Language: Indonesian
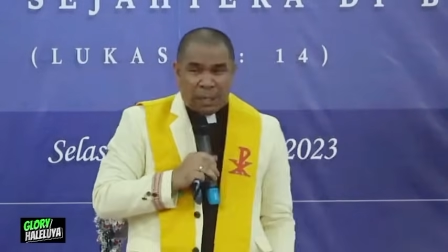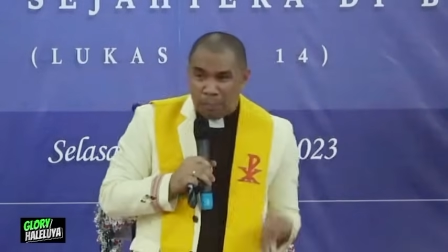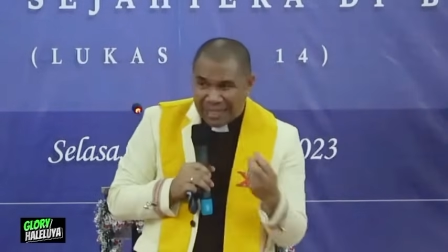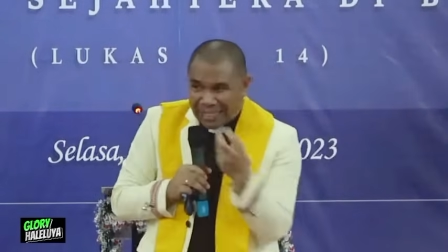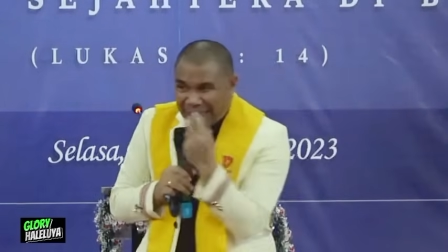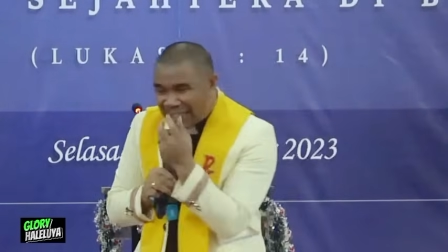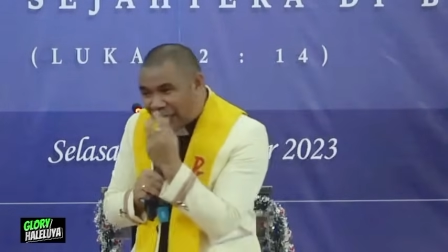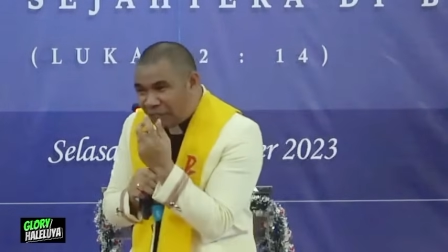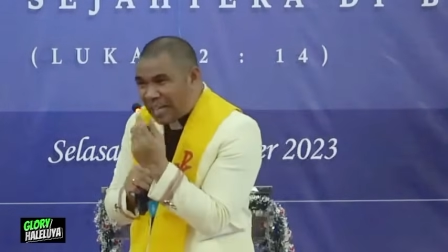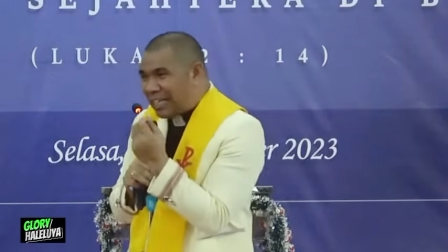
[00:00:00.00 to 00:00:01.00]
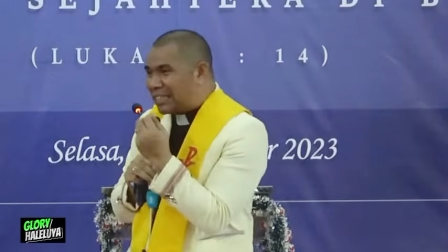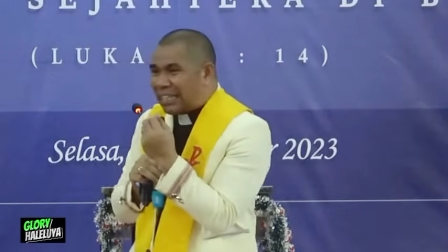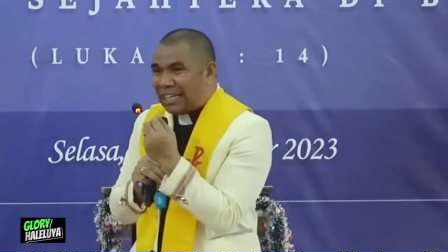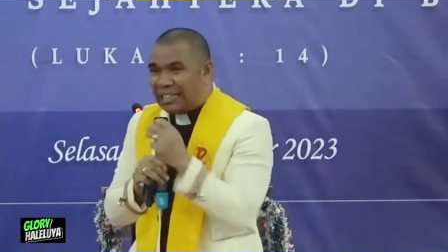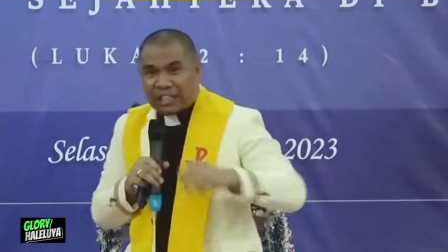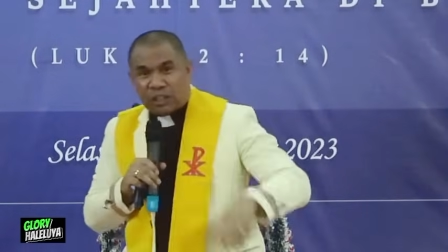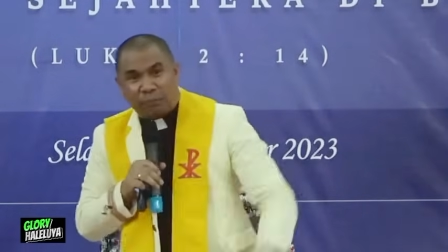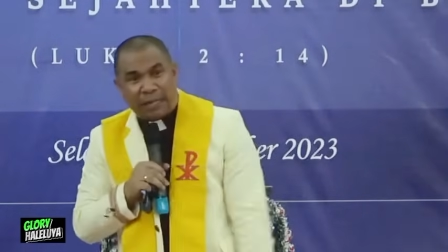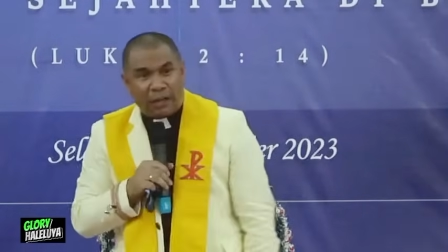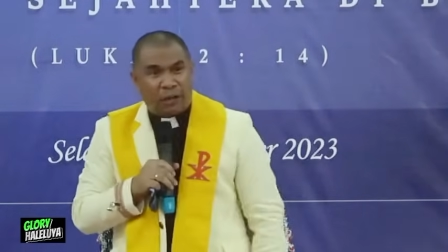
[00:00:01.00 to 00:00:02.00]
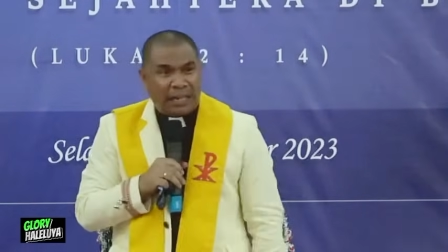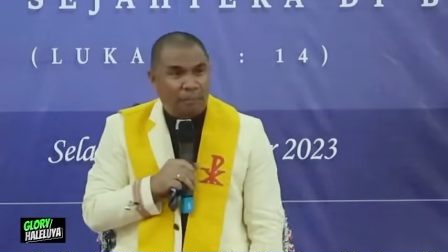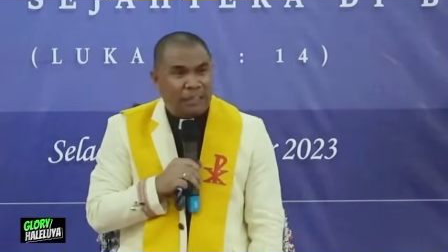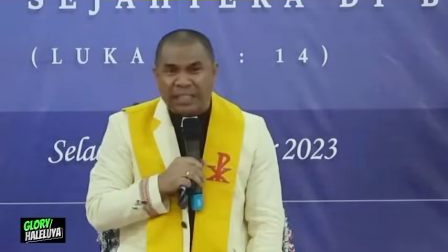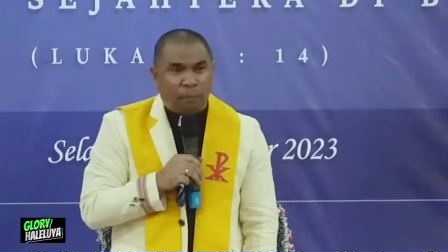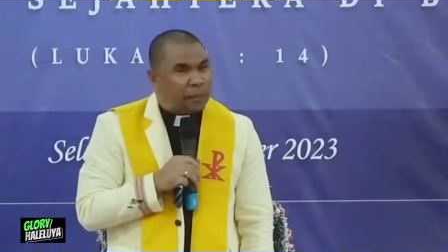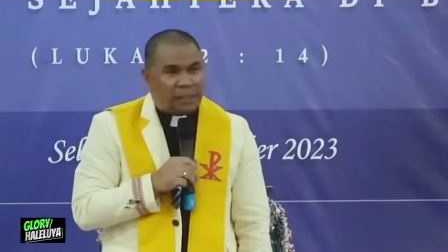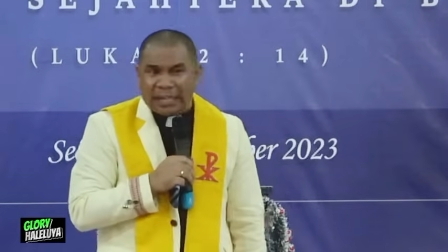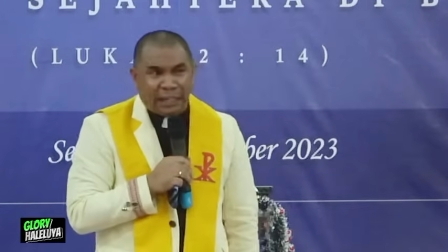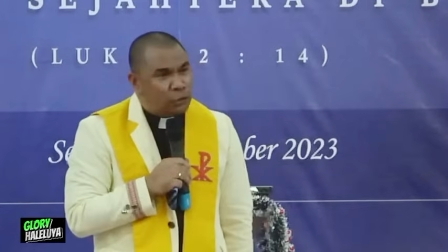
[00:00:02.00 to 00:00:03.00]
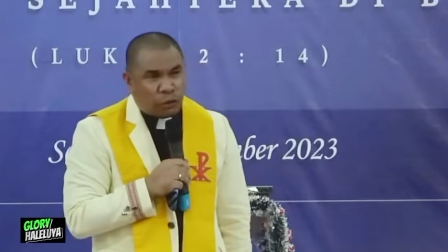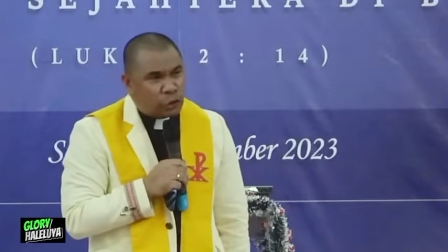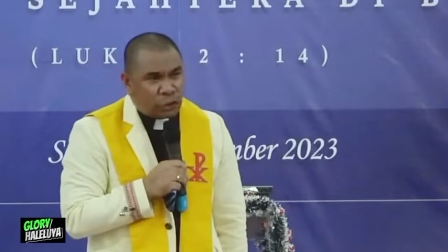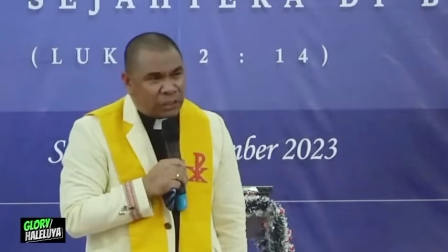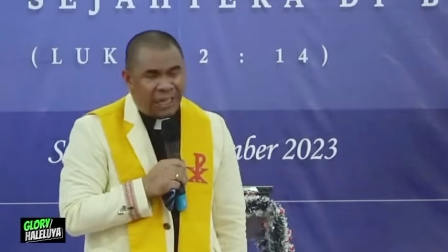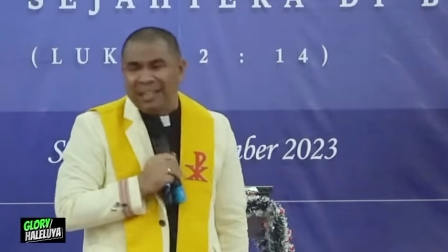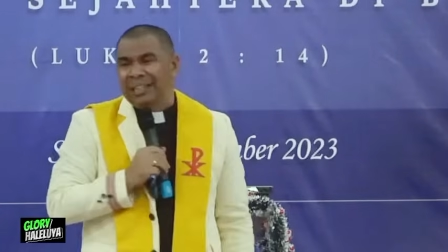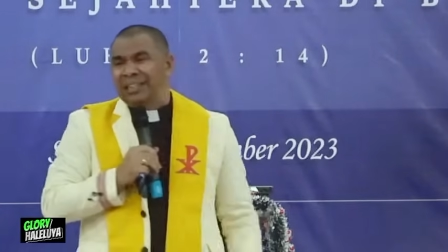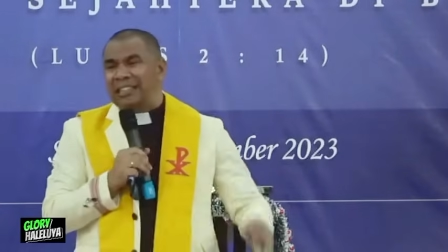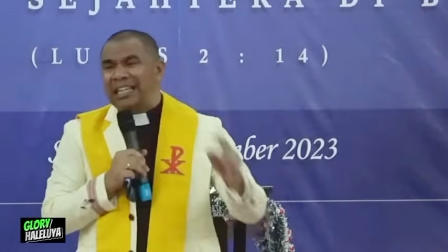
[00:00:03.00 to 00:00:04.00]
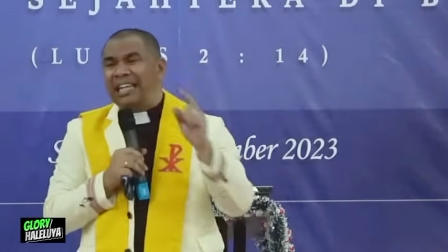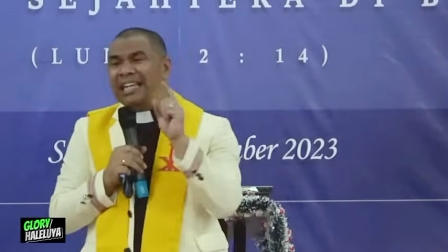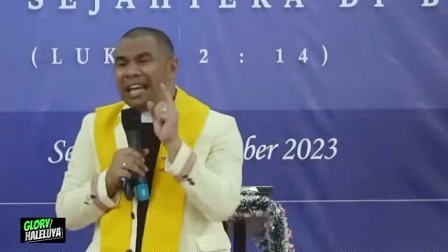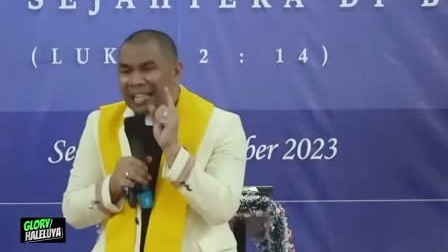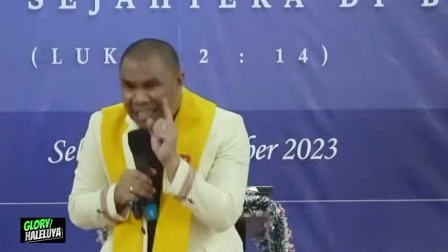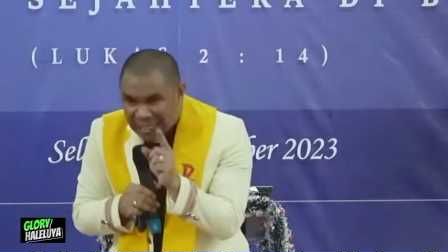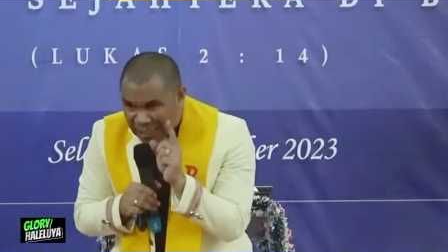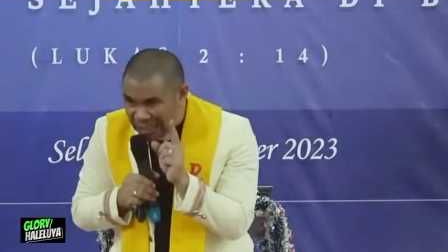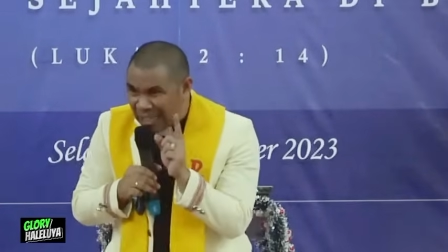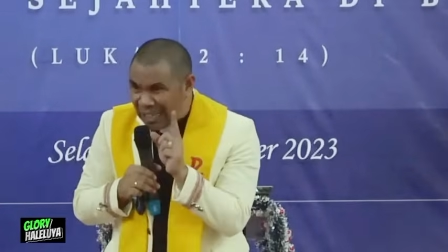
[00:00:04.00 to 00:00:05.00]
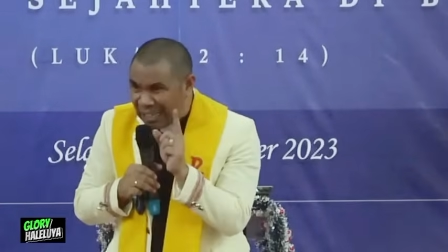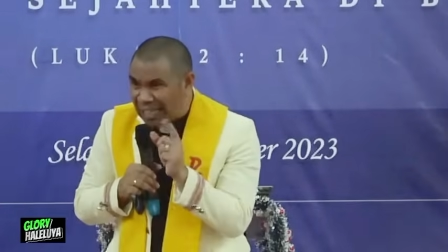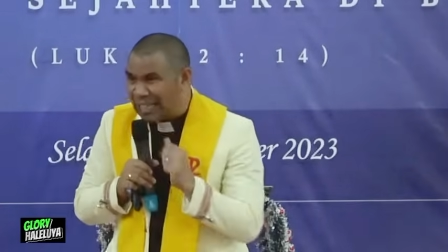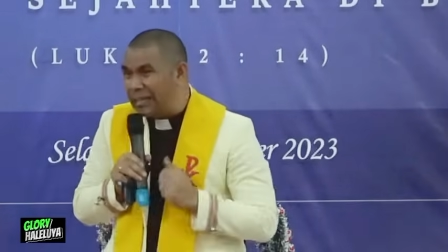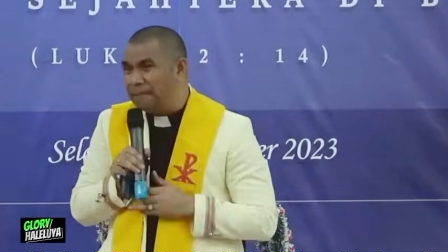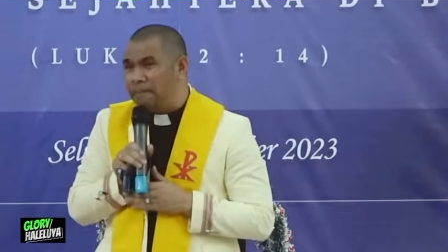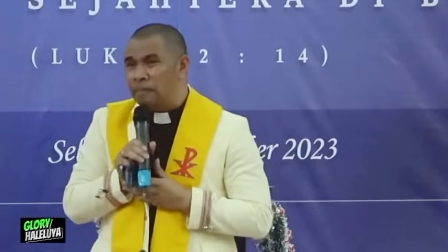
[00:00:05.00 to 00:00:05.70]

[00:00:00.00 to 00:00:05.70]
Mengidentifikasikan diri sebagai orang yang bisa dipercaya itu susah. Saya yakin, saya yakin.